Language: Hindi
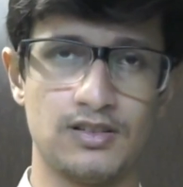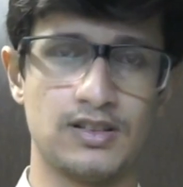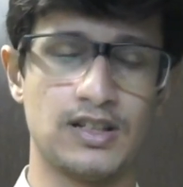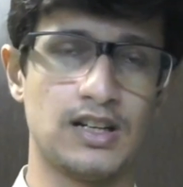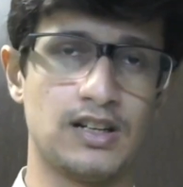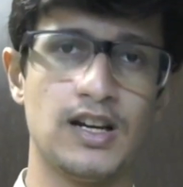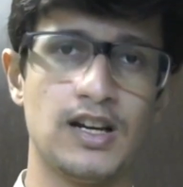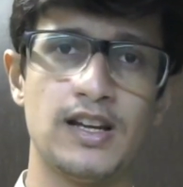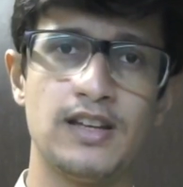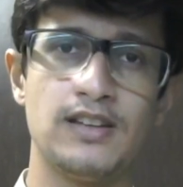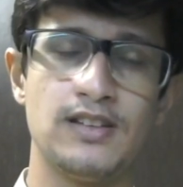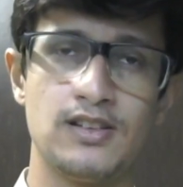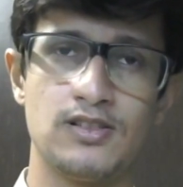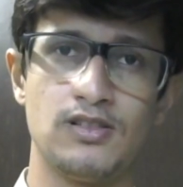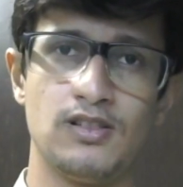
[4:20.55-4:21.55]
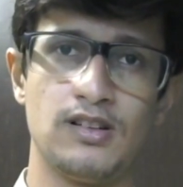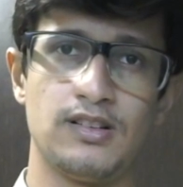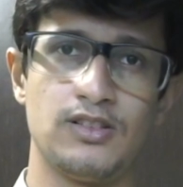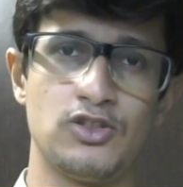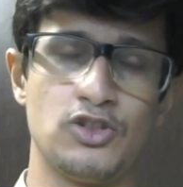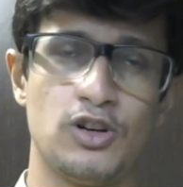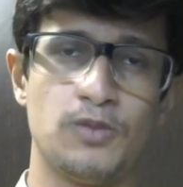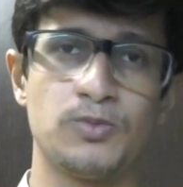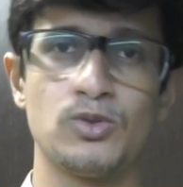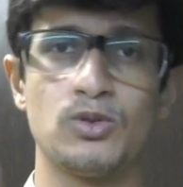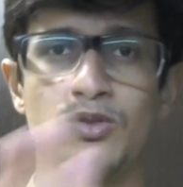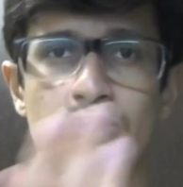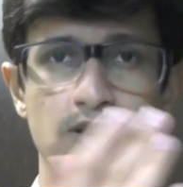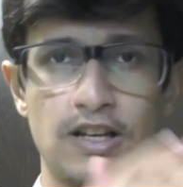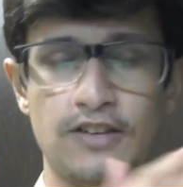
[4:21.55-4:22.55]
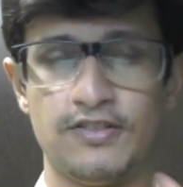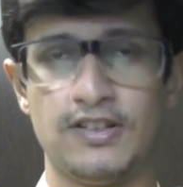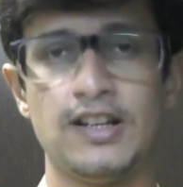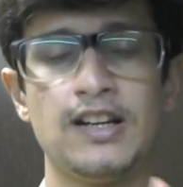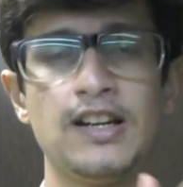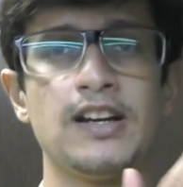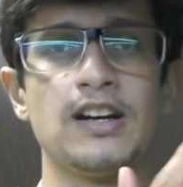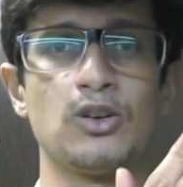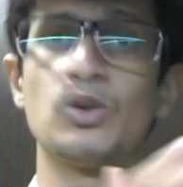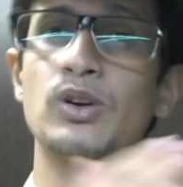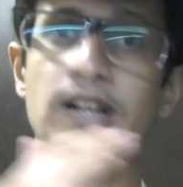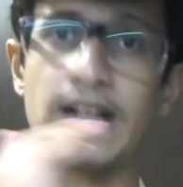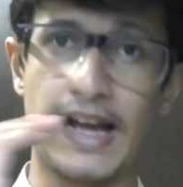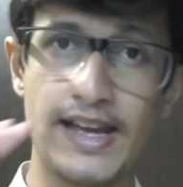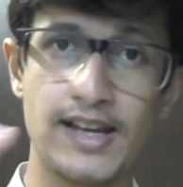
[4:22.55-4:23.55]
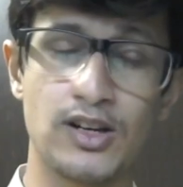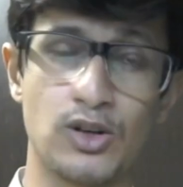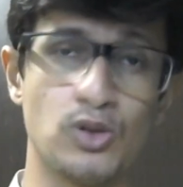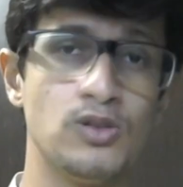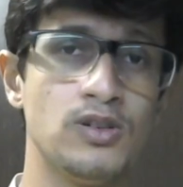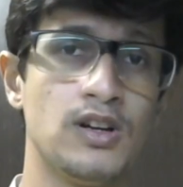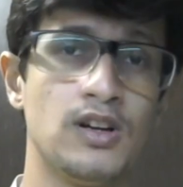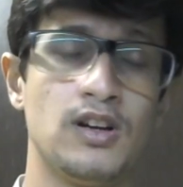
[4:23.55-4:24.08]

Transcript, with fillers: करना है ये जॉब तो डेफिनेटली करो ट्राई करो